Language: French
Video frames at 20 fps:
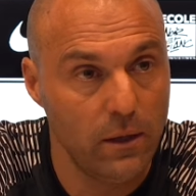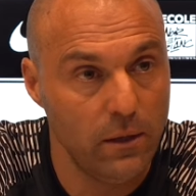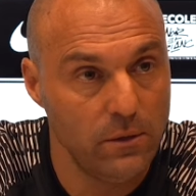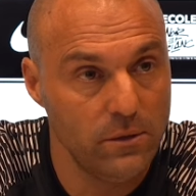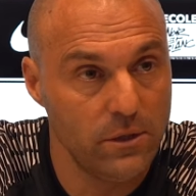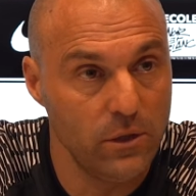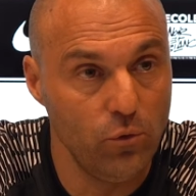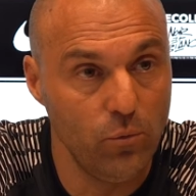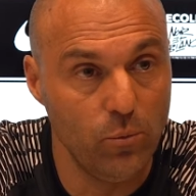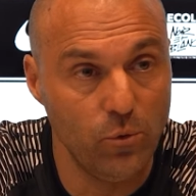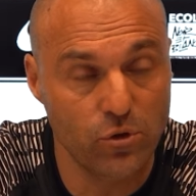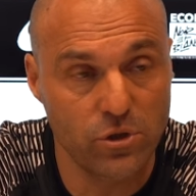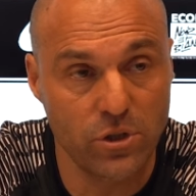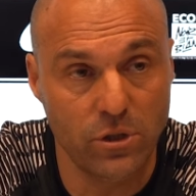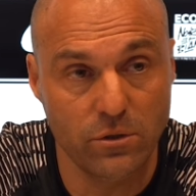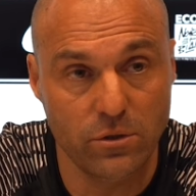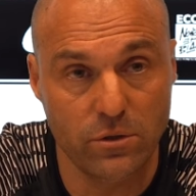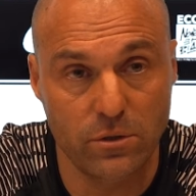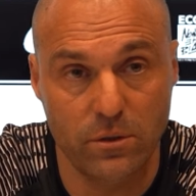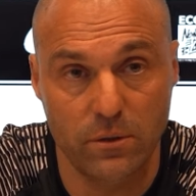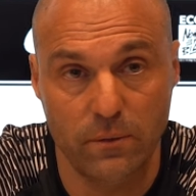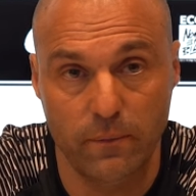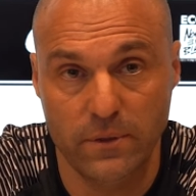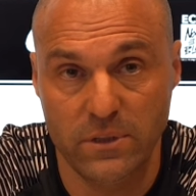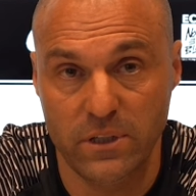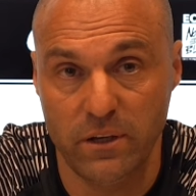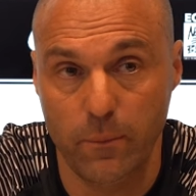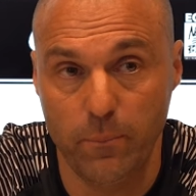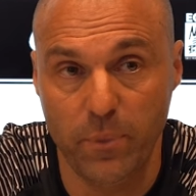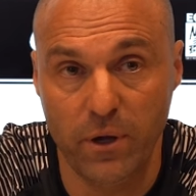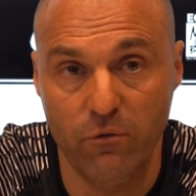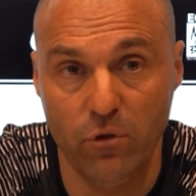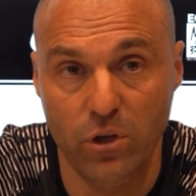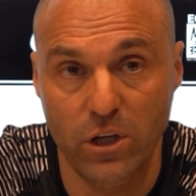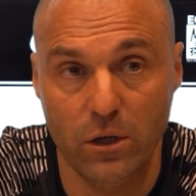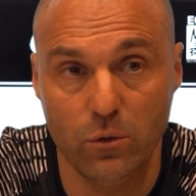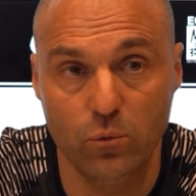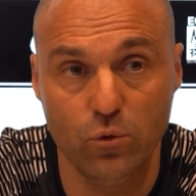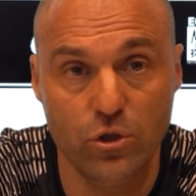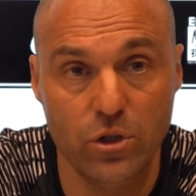C'est du bon sens. Ça ne va pas
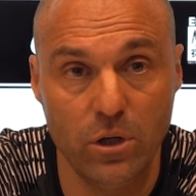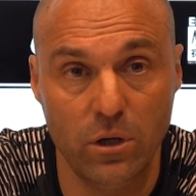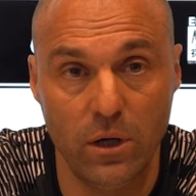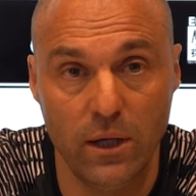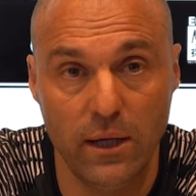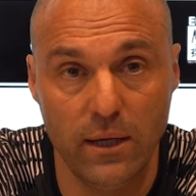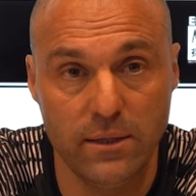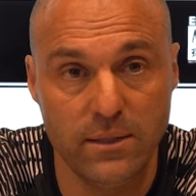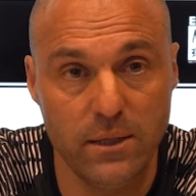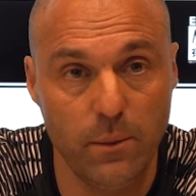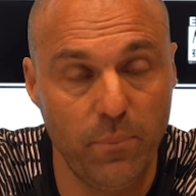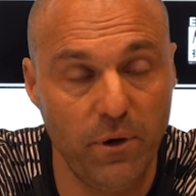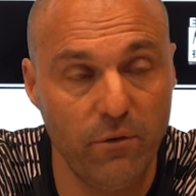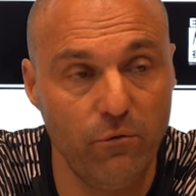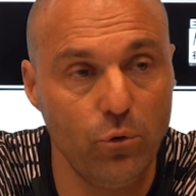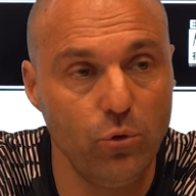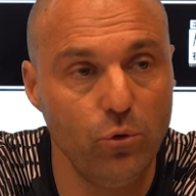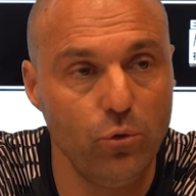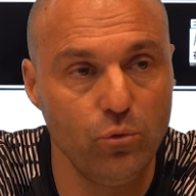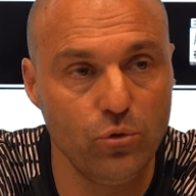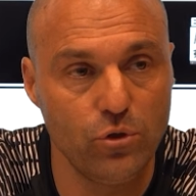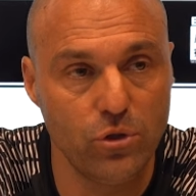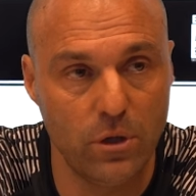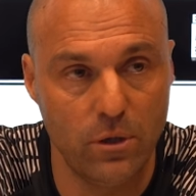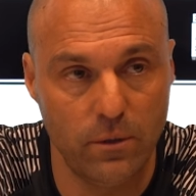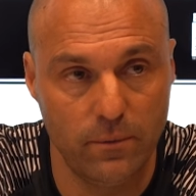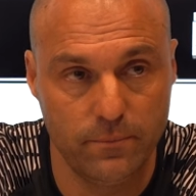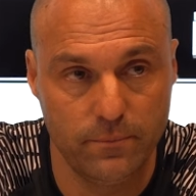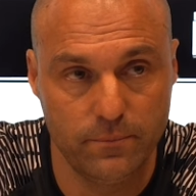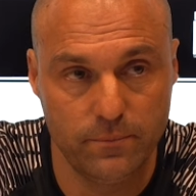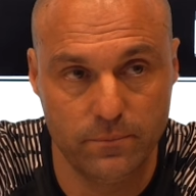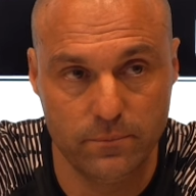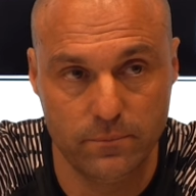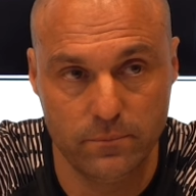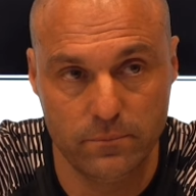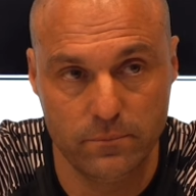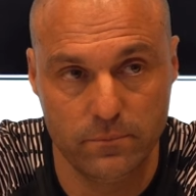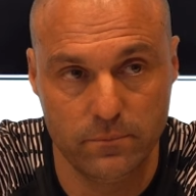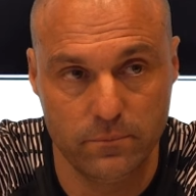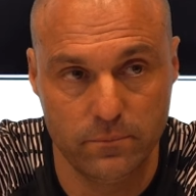revenir tout seul et c'est pas venu tout seul.
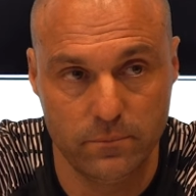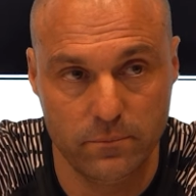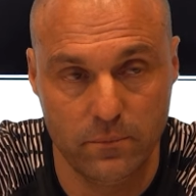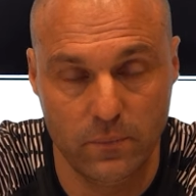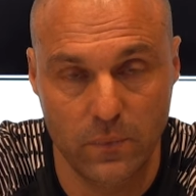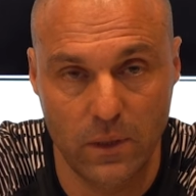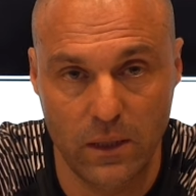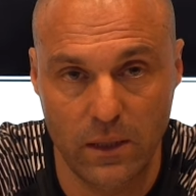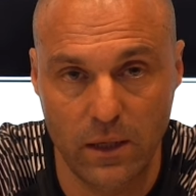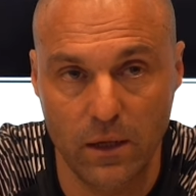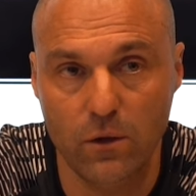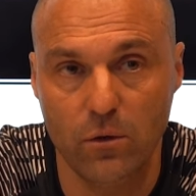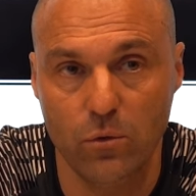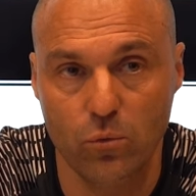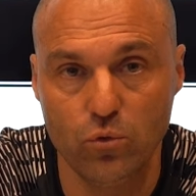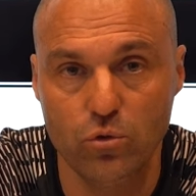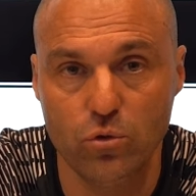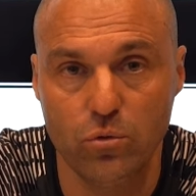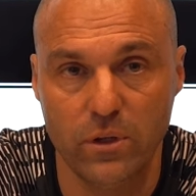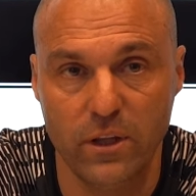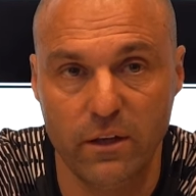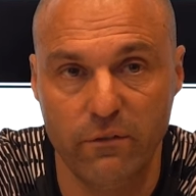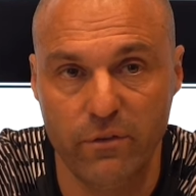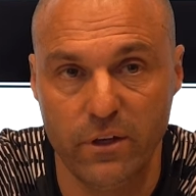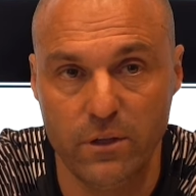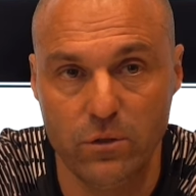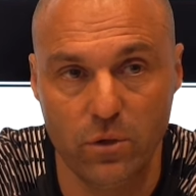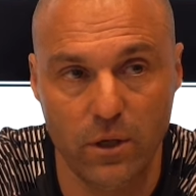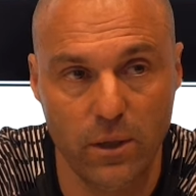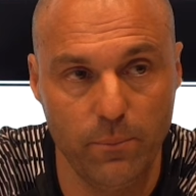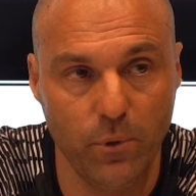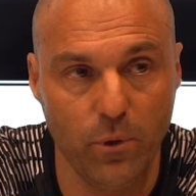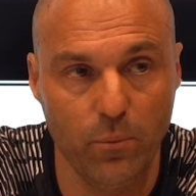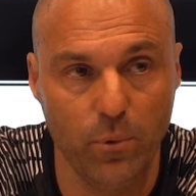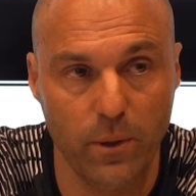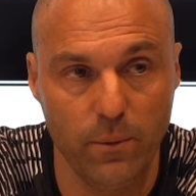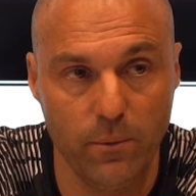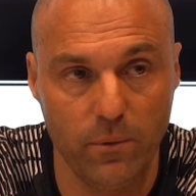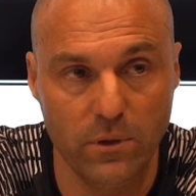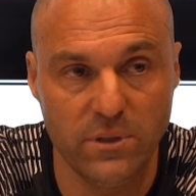C'est-à-dire que tout ce qu'on a fait sur les
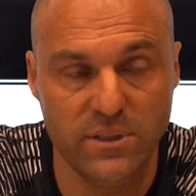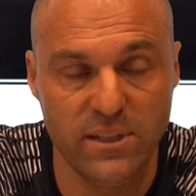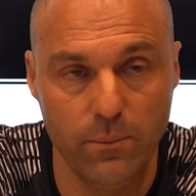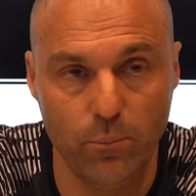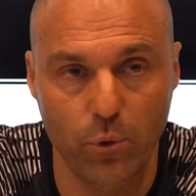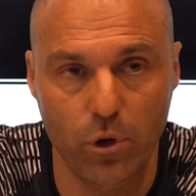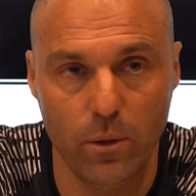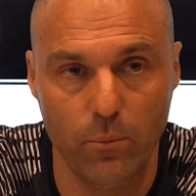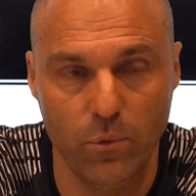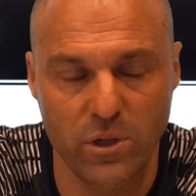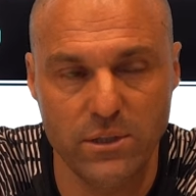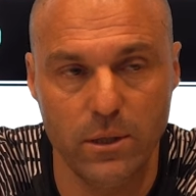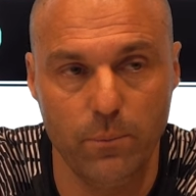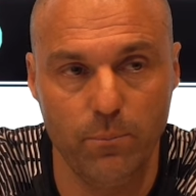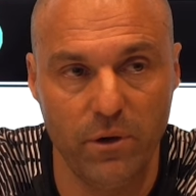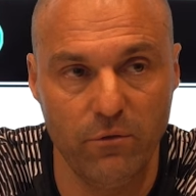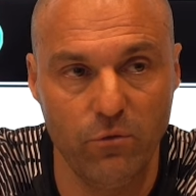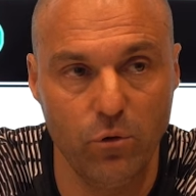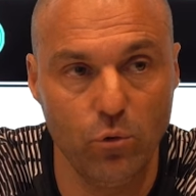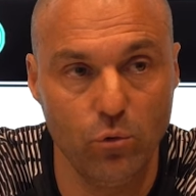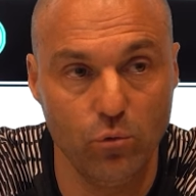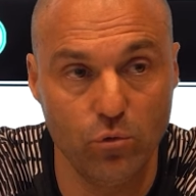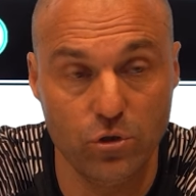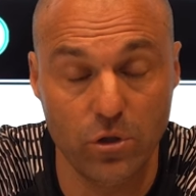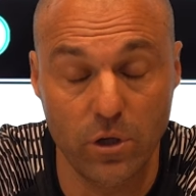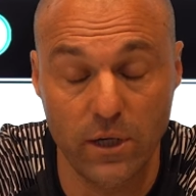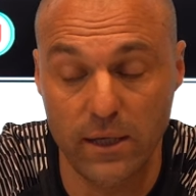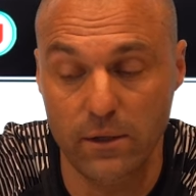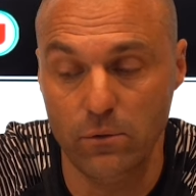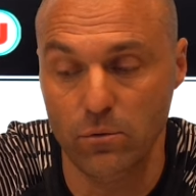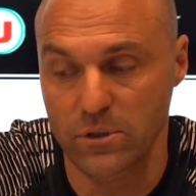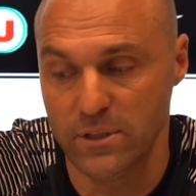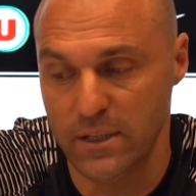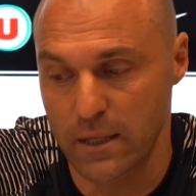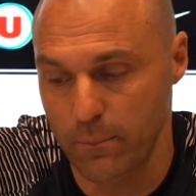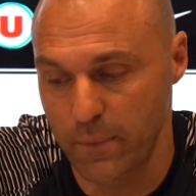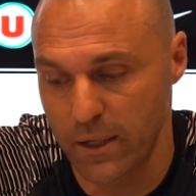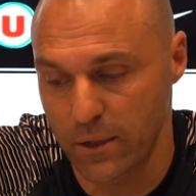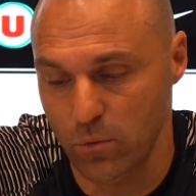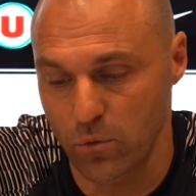six premiers mois, c'est pas venu tout seul et donc ça
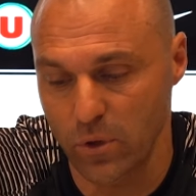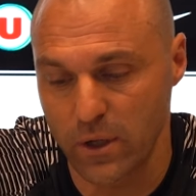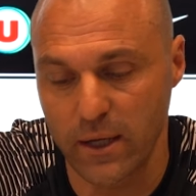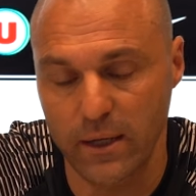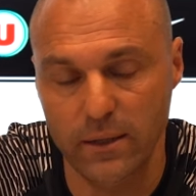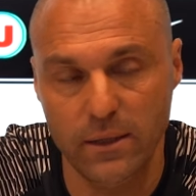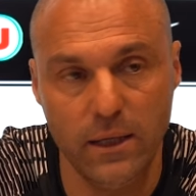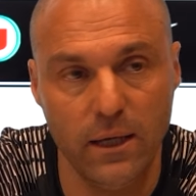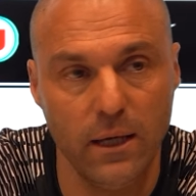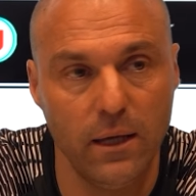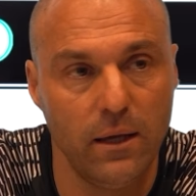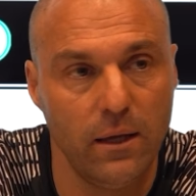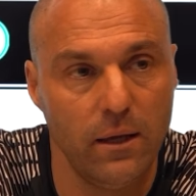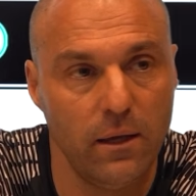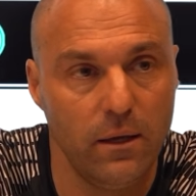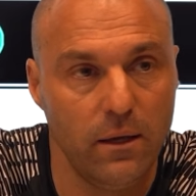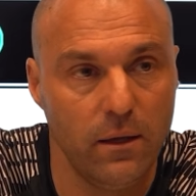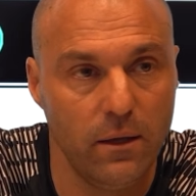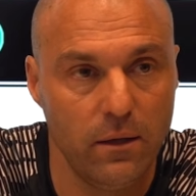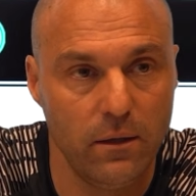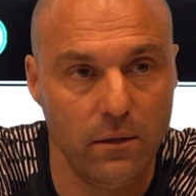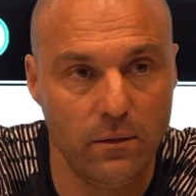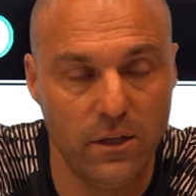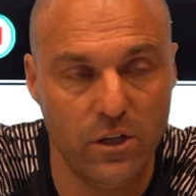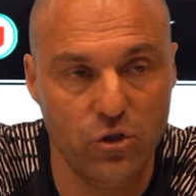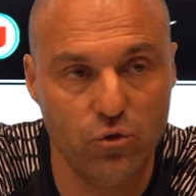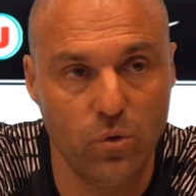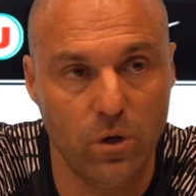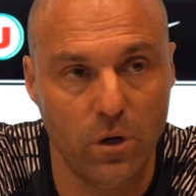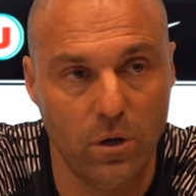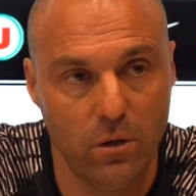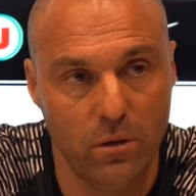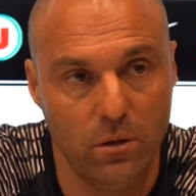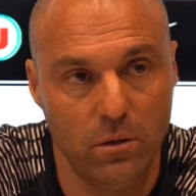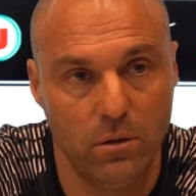va mettre au crédit des joueurs.